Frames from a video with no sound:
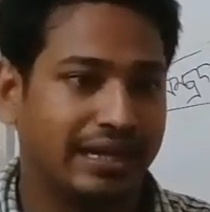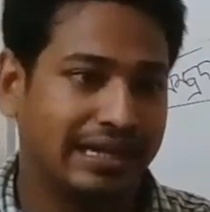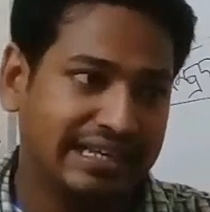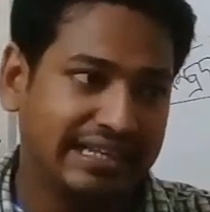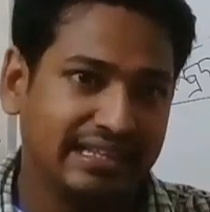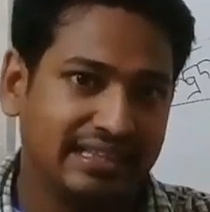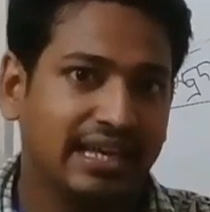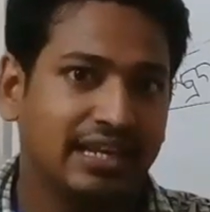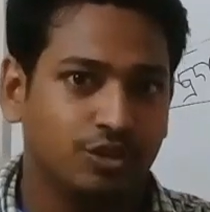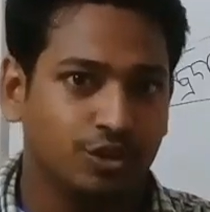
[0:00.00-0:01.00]
এটা কি
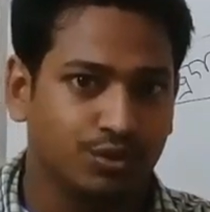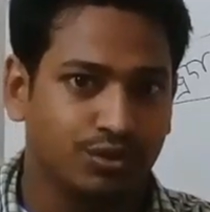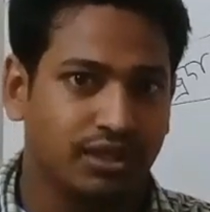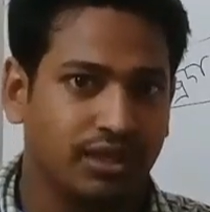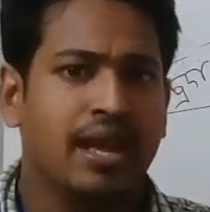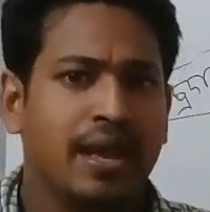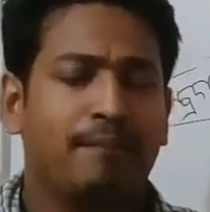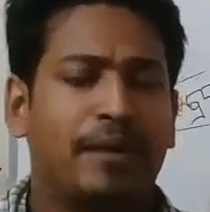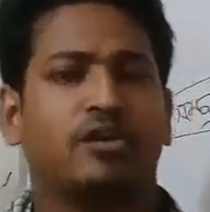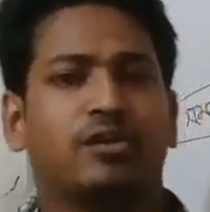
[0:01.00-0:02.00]
দ্বিতীয় না চতুর্থী
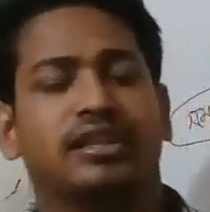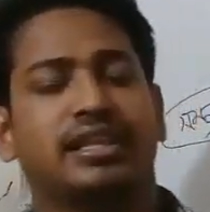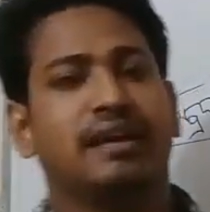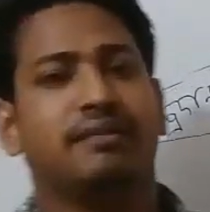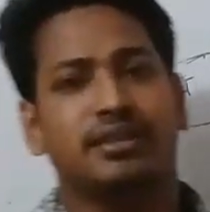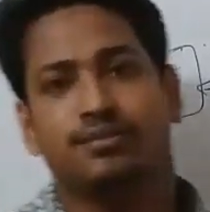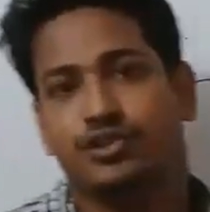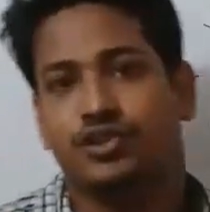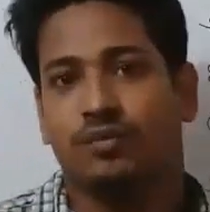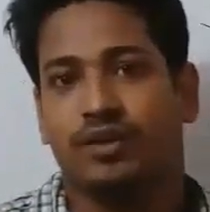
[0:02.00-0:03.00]
বাক্যটা দেখে আমাদের
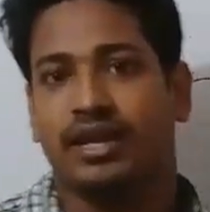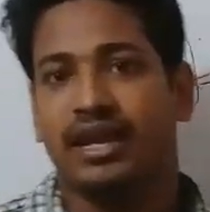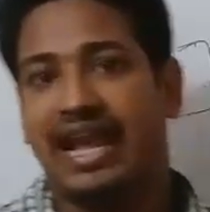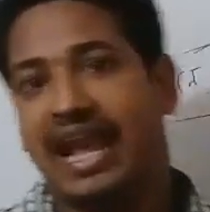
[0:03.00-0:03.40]
বুঝতে হবে